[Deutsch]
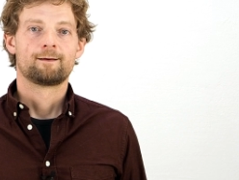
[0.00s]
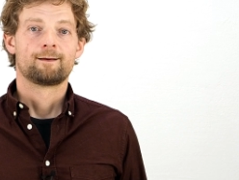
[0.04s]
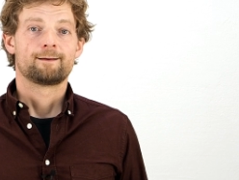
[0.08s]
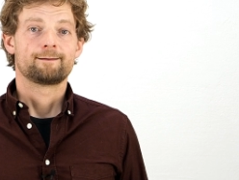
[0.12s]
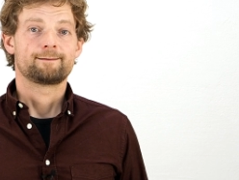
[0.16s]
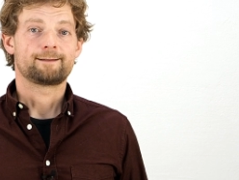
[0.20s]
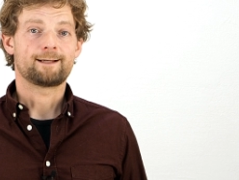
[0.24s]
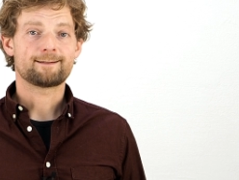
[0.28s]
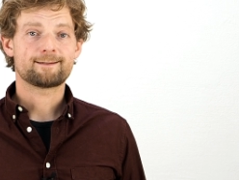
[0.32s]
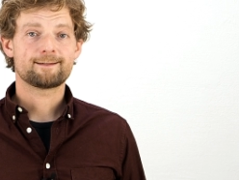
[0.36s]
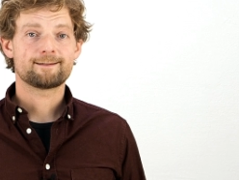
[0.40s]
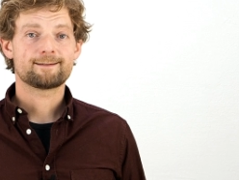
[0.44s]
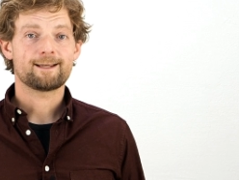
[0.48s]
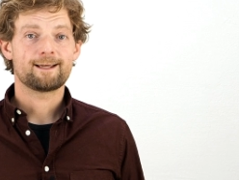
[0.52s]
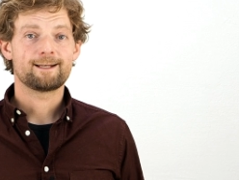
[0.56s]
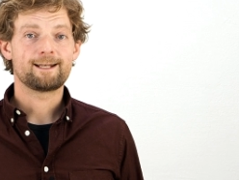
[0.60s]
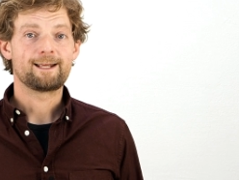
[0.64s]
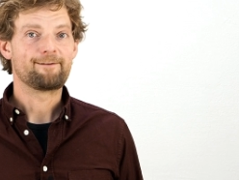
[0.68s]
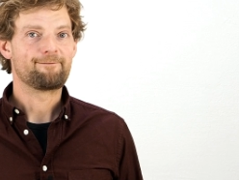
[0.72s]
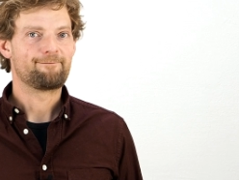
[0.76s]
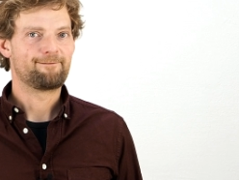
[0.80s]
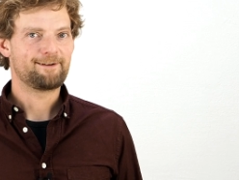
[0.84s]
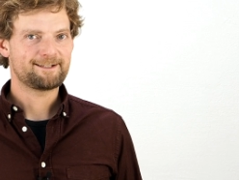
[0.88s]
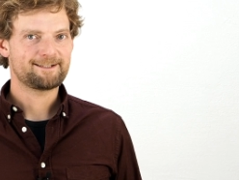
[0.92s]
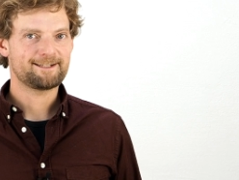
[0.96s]
Das ist eine
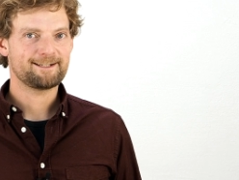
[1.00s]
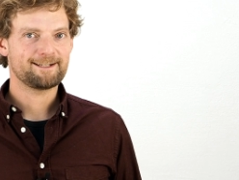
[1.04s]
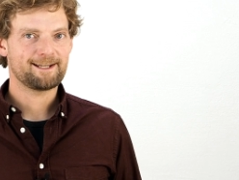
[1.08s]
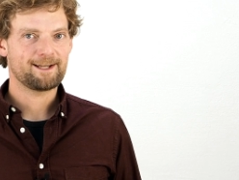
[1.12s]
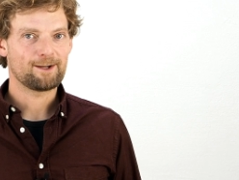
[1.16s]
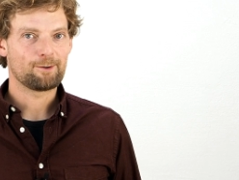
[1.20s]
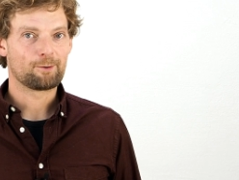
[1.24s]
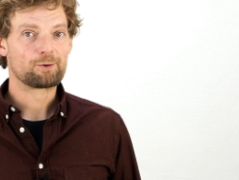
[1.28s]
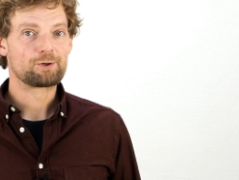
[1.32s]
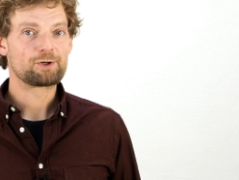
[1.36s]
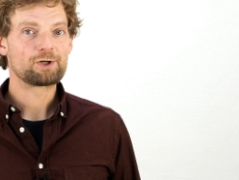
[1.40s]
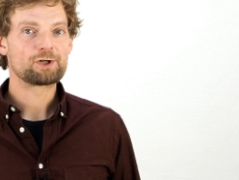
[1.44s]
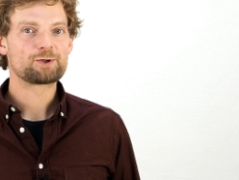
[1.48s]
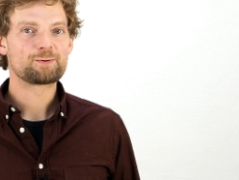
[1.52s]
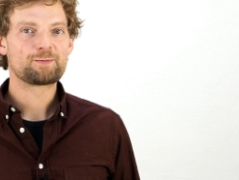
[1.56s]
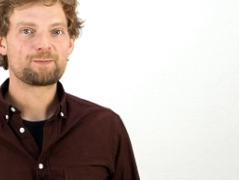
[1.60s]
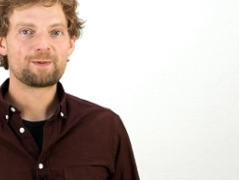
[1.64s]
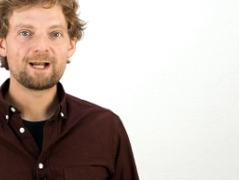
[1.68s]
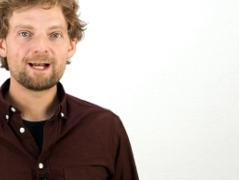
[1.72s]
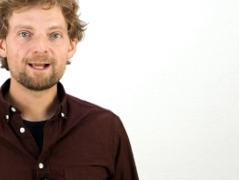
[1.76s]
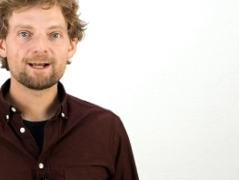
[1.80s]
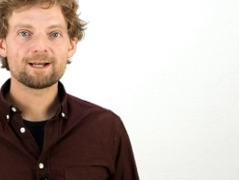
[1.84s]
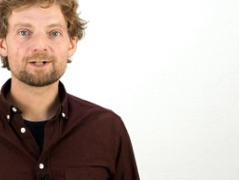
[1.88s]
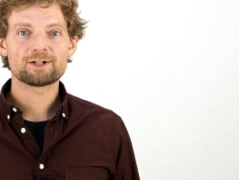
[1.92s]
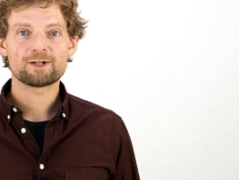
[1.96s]
witzige und
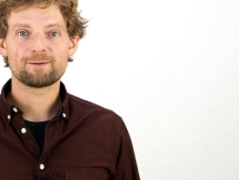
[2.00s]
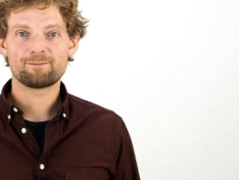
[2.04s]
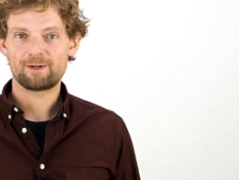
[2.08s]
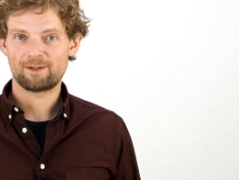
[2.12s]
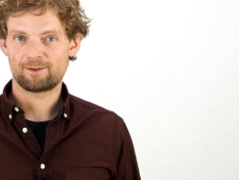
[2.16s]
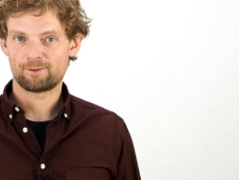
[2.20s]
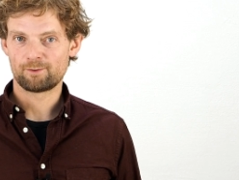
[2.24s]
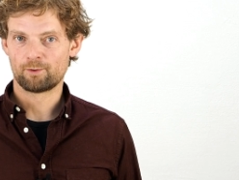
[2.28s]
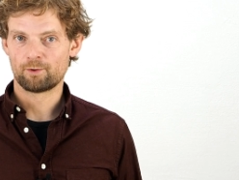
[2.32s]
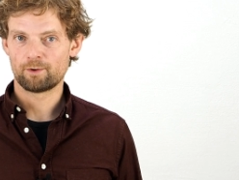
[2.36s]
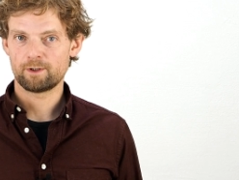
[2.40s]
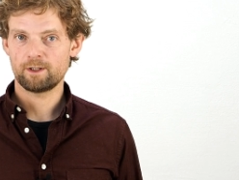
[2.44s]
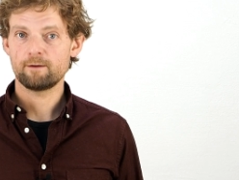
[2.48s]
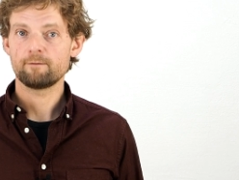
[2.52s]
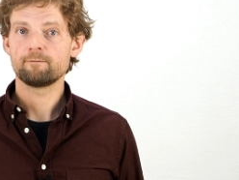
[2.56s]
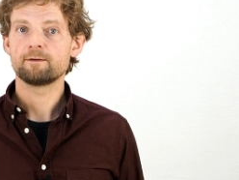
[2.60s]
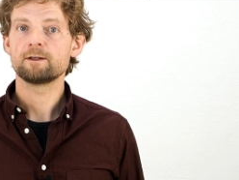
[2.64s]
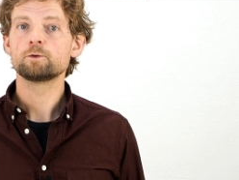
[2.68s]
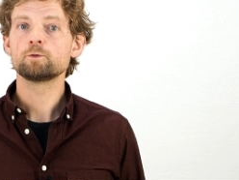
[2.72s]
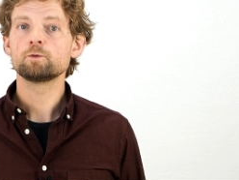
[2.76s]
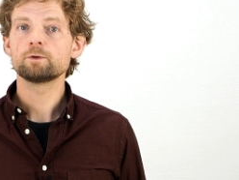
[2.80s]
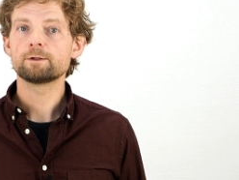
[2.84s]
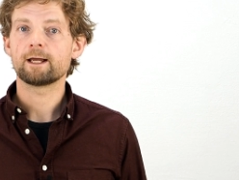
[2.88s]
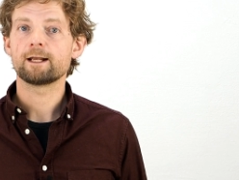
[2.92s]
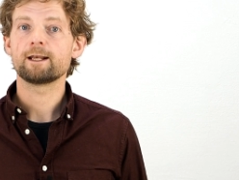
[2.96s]
spielerische Methode,
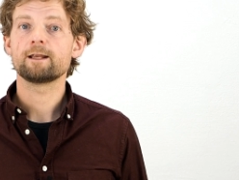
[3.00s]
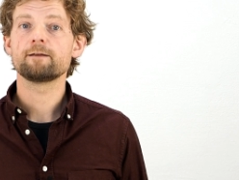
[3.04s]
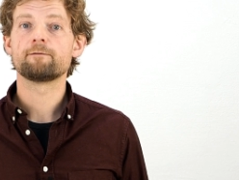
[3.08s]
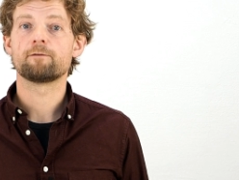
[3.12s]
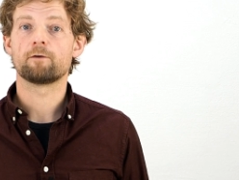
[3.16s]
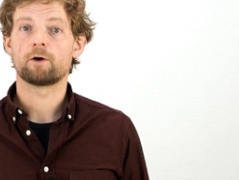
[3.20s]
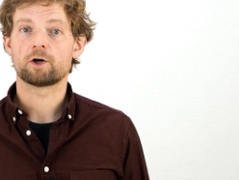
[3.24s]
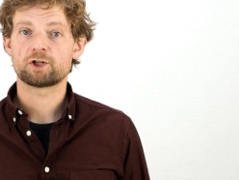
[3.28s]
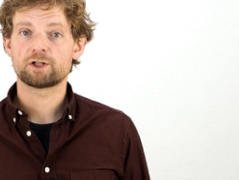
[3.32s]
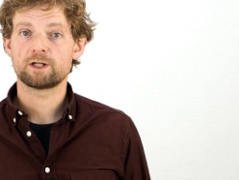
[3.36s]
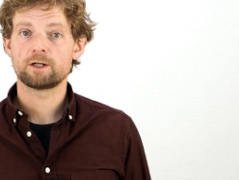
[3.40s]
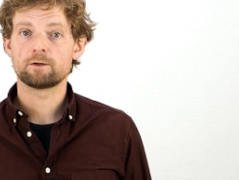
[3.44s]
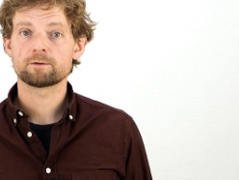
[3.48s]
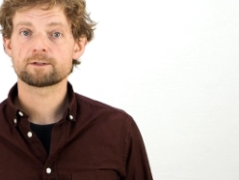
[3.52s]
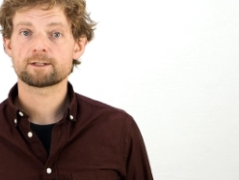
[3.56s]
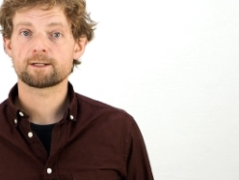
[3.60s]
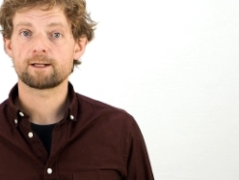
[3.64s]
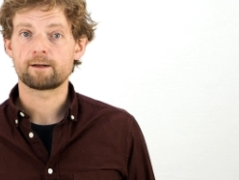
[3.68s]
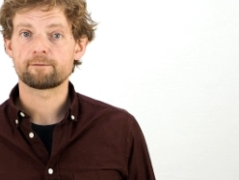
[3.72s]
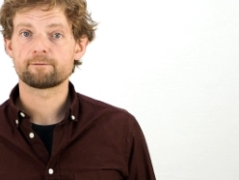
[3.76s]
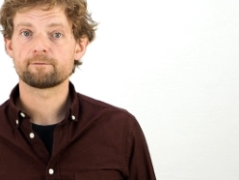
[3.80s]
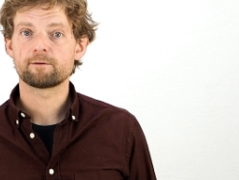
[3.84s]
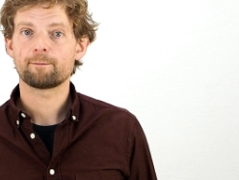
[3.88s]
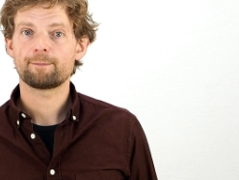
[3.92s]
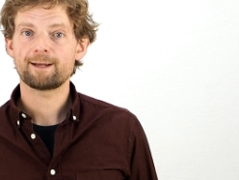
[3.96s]
wie du deine
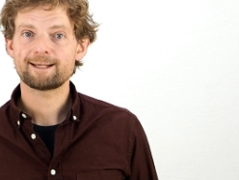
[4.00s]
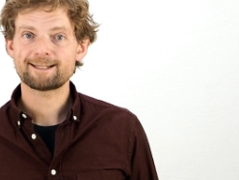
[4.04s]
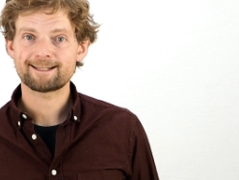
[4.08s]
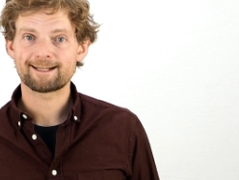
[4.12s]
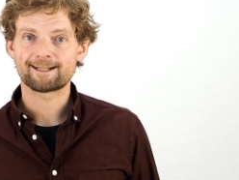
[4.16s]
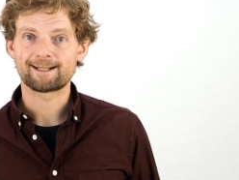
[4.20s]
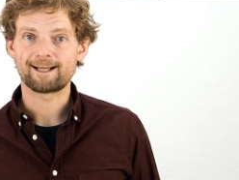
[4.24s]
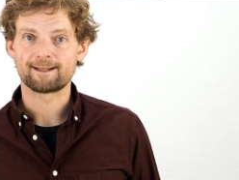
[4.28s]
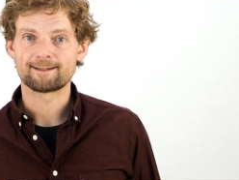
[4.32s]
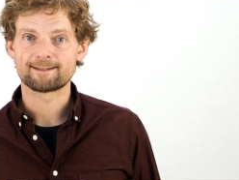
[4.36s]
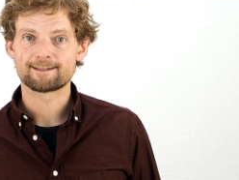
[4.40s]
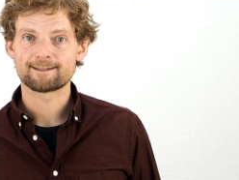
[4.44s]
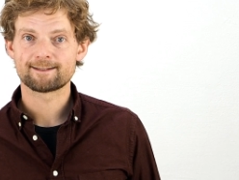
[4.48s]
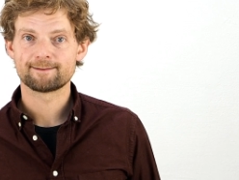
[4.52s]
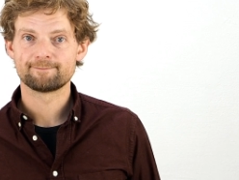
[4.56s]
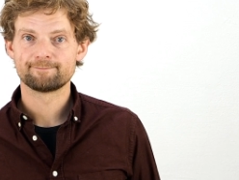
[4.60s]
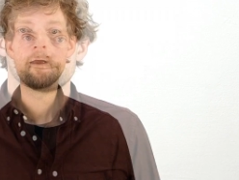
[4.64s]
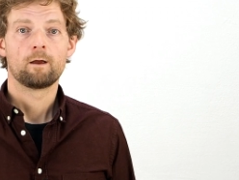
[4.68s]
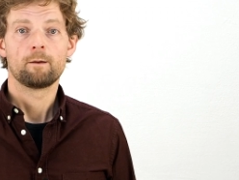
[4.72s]
Vorstellungskraft verbessern kannst.